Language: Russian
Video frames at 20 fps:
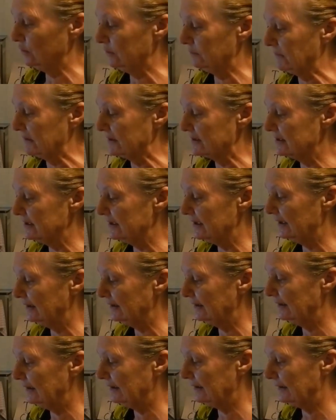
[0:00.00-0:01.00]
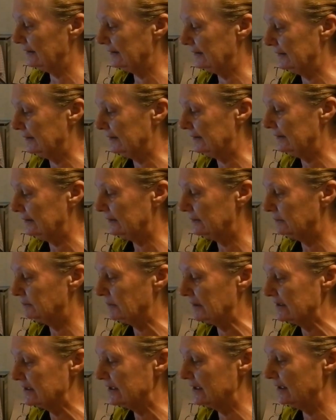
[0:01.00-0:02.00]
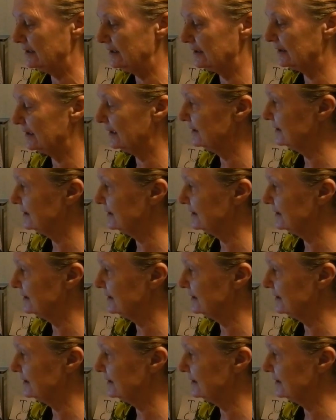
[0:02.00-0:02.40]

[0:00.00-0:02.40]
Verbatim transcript: И вот последний, последний